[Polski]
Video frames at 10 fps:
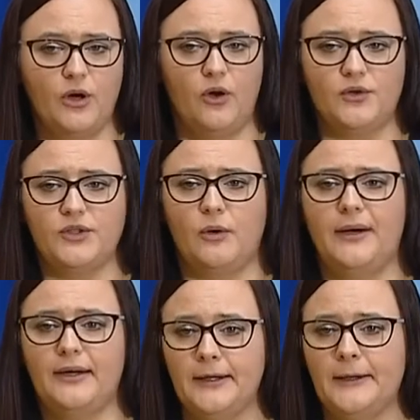o
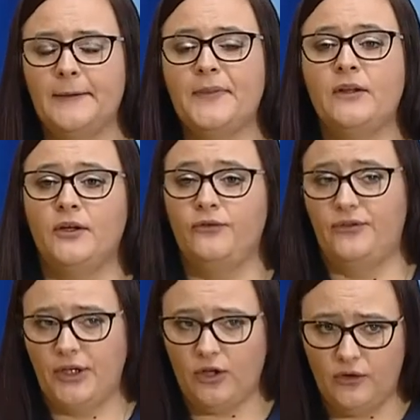osobach
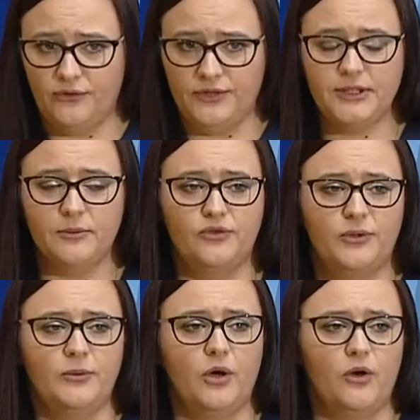wiekowych,
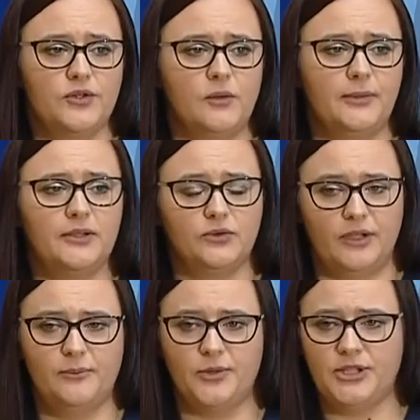mówimy o osobach,
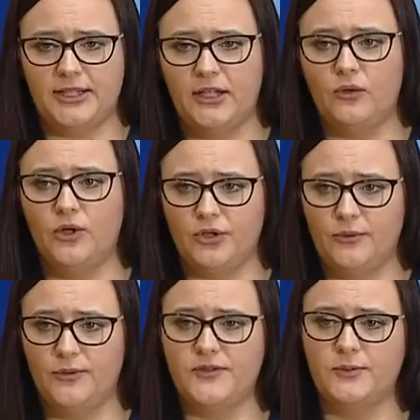które posiadają
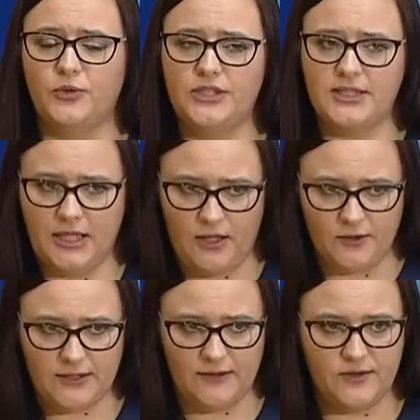choroby
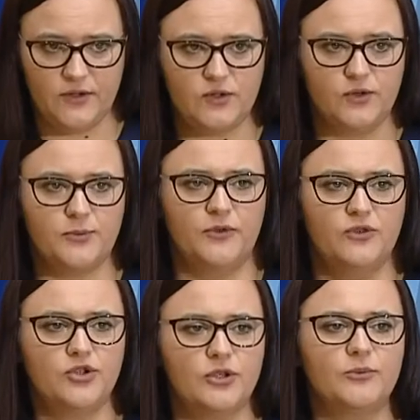współistniejące. W związku z
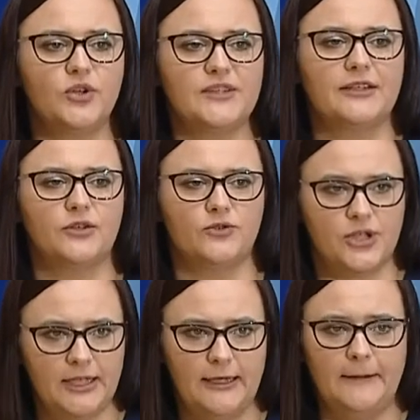powyższym to
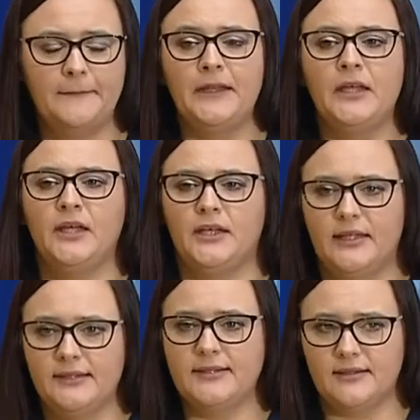zagrożenie
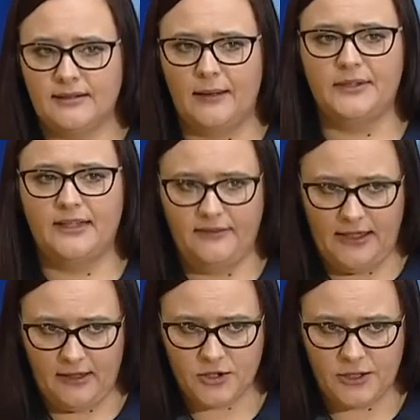jest tam
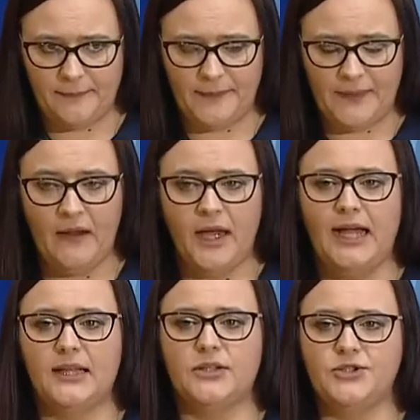największe.
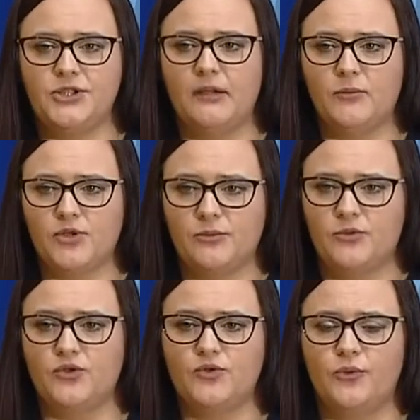Ale dzisiaj możemy
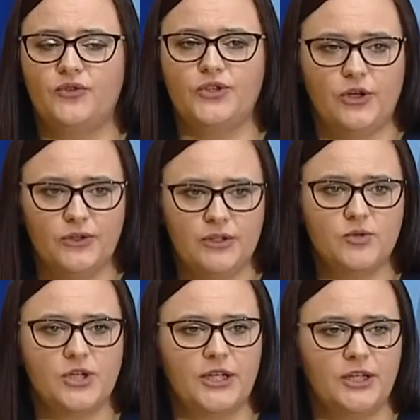już mówić o tym,
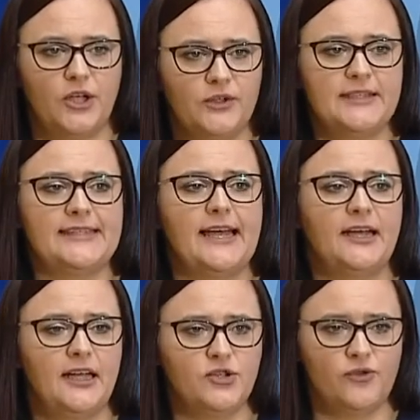że regiony
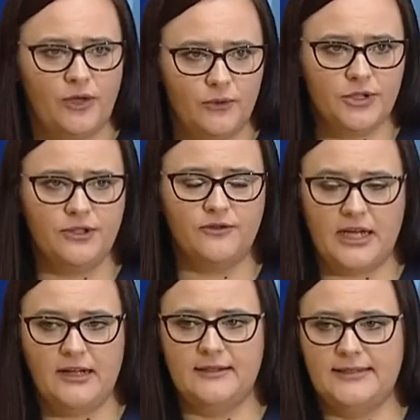zaangażowały się w
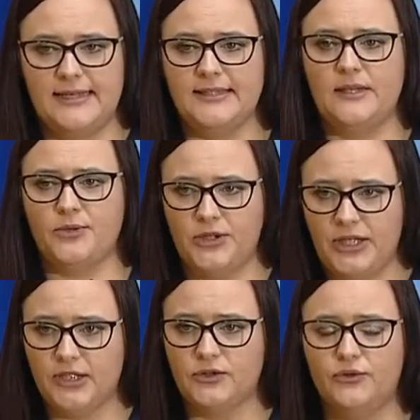realizację
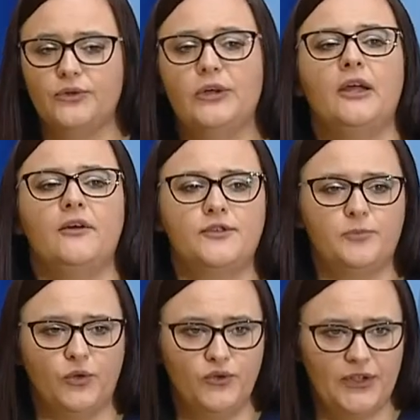projektów
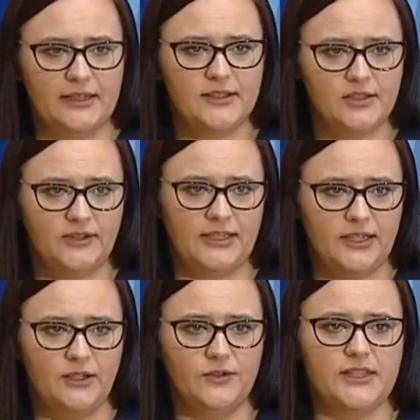
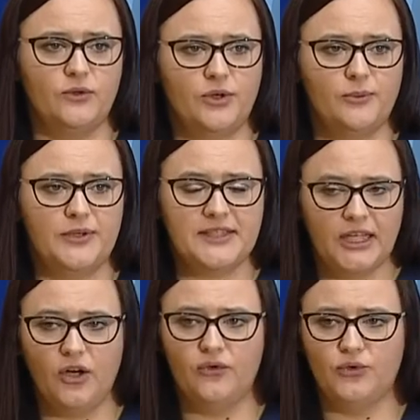współfinansowanego z
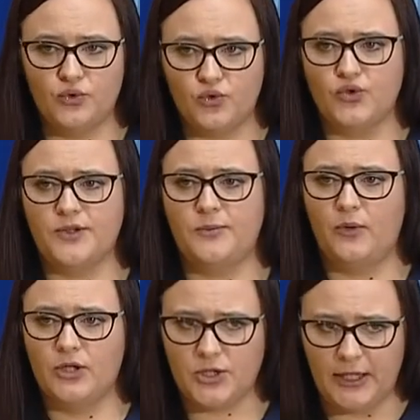Europejskiego Funduszu
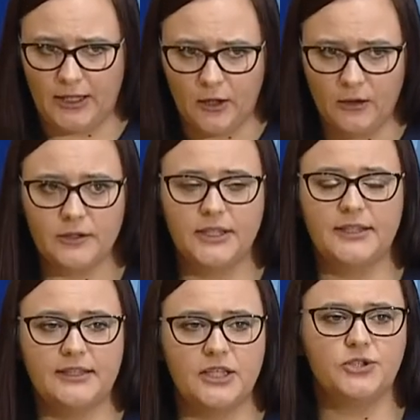Społecznego i
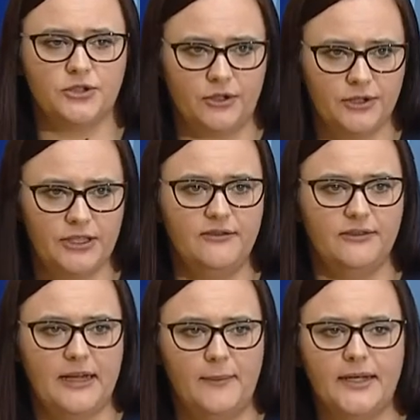te środki w
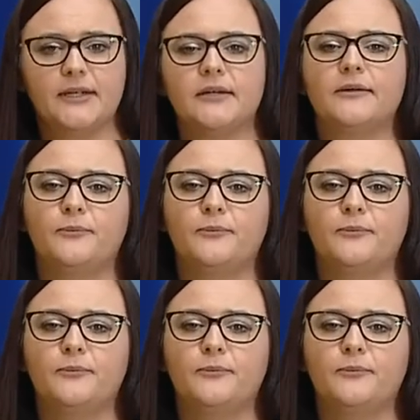ramach